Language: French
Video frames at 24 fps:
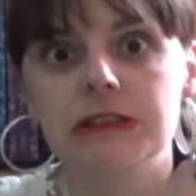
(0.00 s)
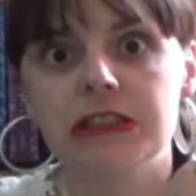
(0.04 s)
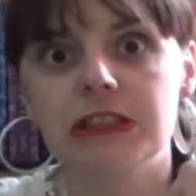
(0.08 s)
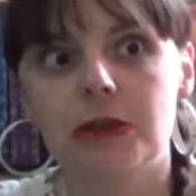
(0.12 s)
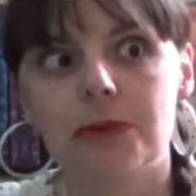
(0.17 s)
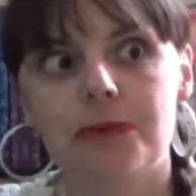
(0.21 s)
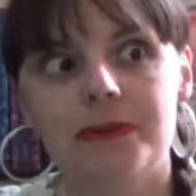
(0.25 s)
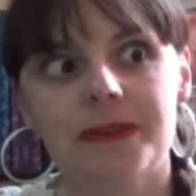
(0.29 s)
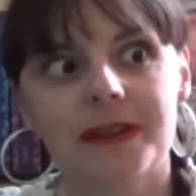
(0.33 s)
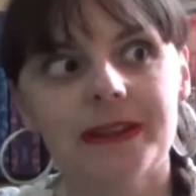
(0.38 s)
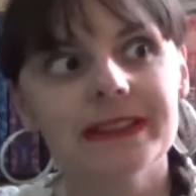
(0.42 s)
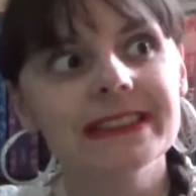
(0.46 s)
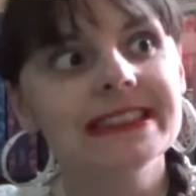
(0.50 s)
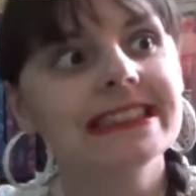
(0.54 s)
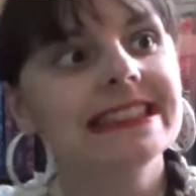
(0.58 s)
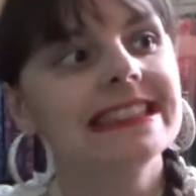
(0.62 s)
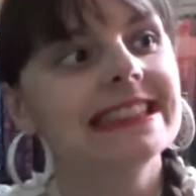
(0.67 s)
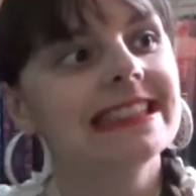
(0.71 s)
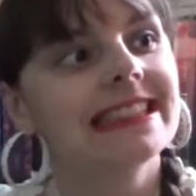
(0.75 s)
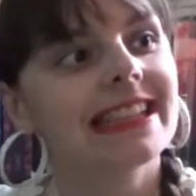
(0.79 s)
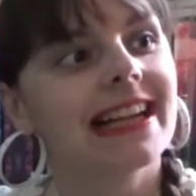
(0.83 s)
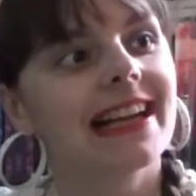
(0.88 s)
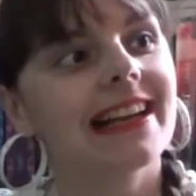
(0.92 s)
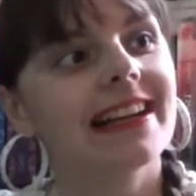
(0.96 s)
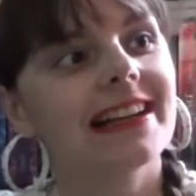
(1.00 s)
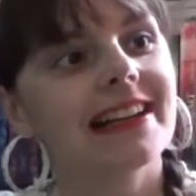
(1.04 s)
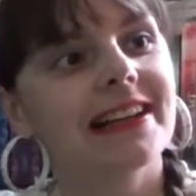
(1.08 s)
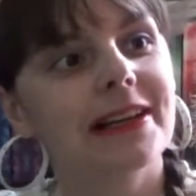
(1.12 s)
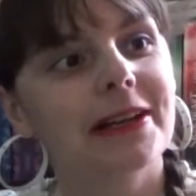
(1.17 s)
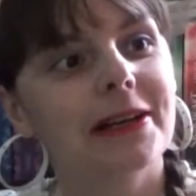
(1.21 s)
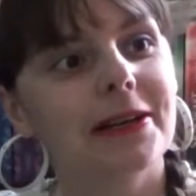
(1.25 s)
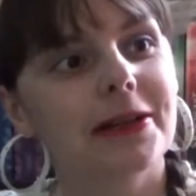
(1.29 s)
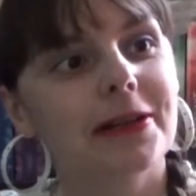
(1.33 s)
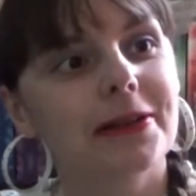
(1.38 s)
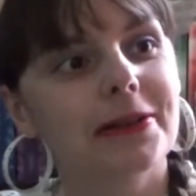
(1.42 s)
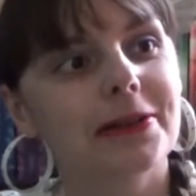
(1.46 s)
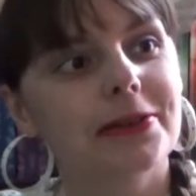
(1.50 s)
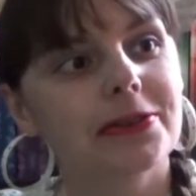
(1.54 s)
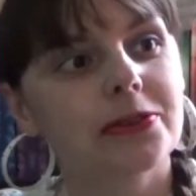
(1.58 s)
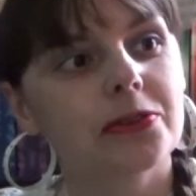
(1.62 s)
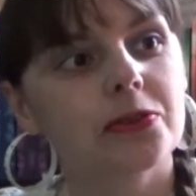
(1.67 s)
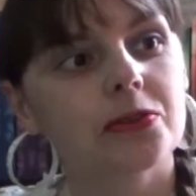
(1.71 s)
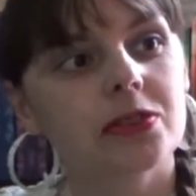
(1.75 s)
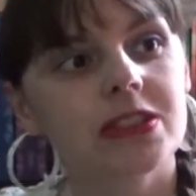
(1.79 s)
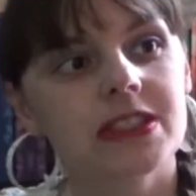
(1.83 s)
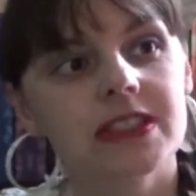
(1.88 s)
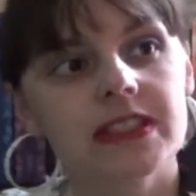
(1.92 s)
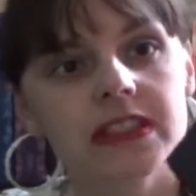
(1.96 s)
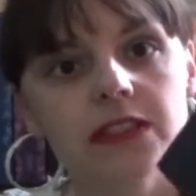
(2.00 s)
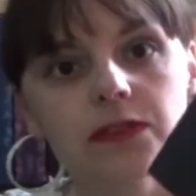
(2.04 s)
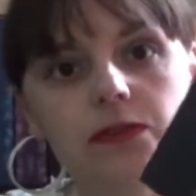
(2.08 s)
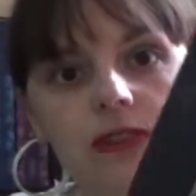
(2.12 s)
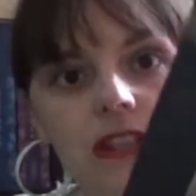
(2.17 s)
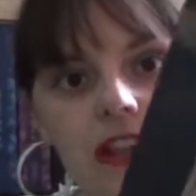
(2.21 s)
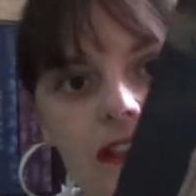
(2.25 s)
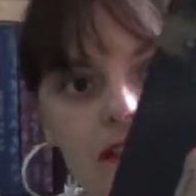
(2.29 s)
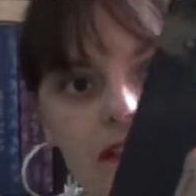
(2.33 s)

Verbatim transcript: comme ça. Euh, donc ici vous